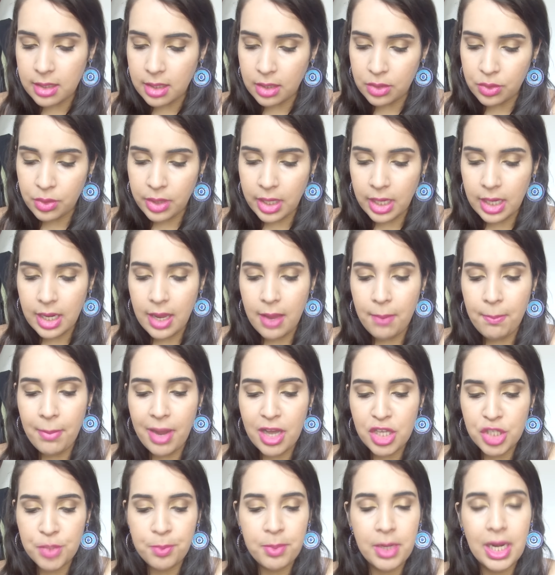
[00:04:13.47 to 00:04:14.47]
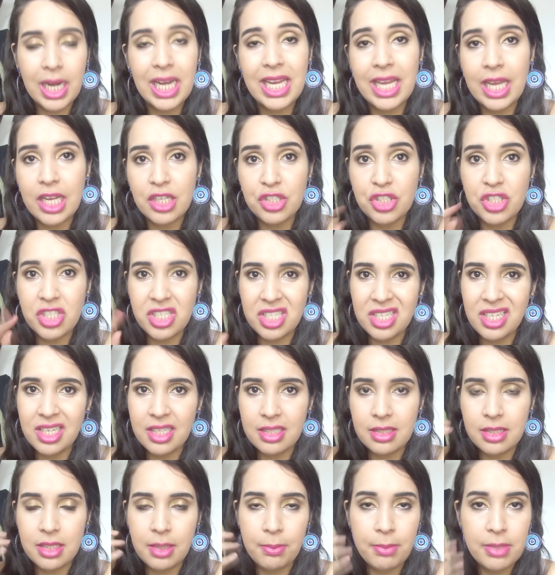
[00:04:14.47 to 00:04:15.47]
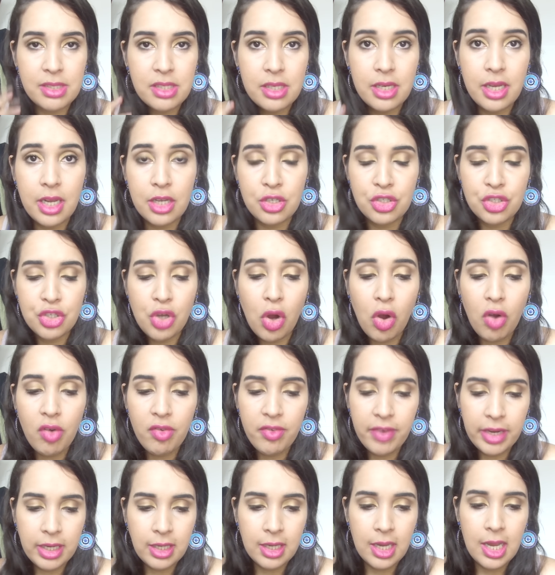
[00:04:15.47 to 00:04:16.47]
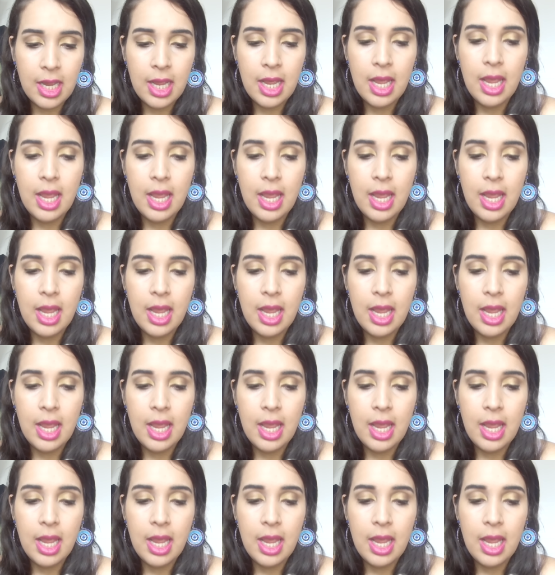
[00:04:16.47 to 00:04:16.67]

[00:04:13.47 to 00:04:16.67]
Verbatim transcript: tanto que ele é mais pra linha tinha, assim, mais linha jovem.